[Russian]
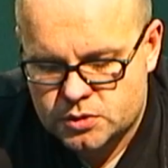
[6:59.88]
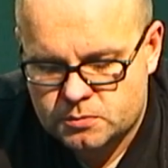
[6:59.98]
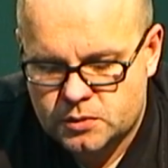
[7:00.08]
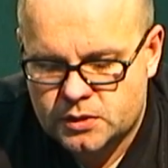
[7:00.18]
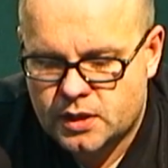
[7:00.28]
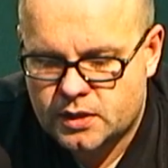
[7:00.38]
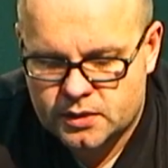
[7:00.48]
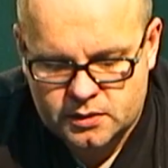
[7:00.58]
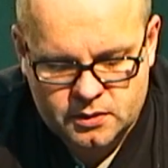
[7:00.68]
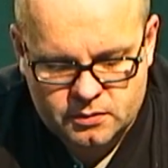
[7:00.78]
уже
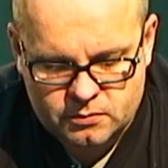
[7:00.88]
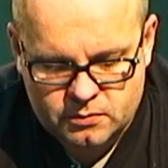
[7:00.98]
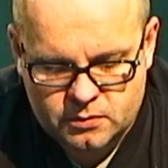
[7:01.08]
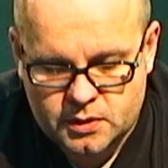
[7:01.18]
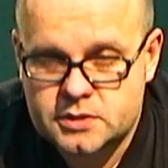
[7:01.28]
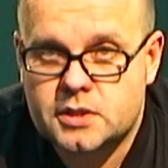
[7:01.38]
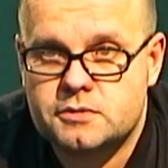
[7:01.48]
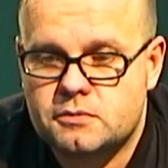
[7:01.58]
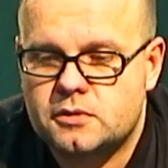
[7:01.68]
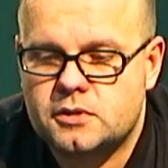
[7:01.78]
многократно
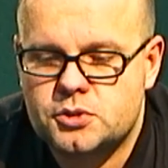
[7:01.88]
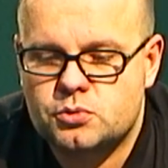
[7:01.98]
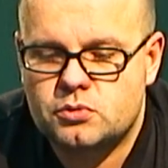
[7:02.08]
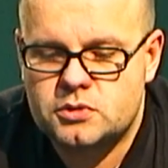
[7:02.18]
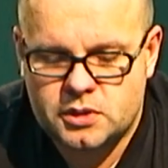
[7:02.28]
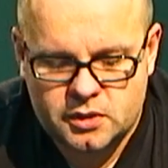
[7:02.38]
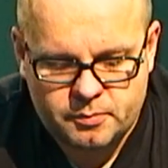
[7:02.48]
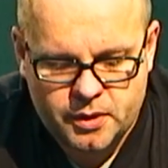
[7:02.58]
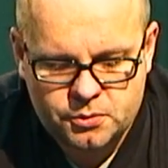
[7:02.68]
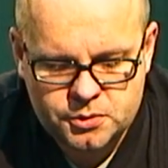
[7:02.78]
рассказывал, на что он сильно
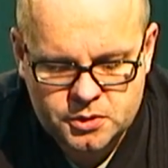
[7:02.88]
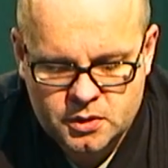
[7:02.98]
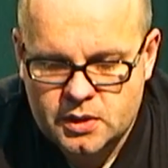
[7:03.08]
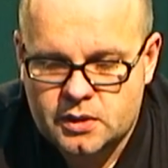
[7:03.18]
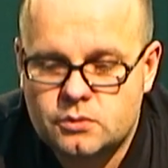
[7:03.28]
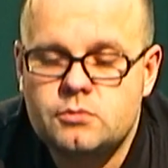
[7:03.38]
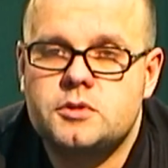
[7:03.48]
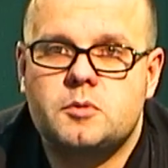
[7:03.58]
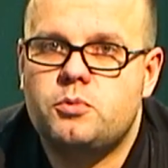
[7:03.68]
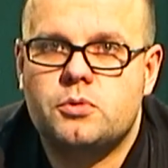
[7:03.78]
похож, но с
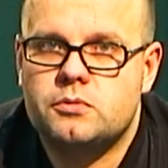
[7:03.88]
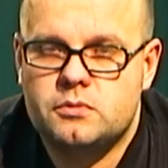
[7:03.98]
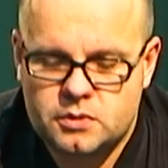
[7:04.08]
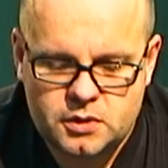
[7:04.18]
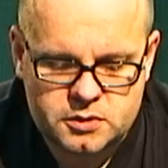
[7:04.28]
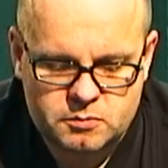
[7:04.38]
тех пор он не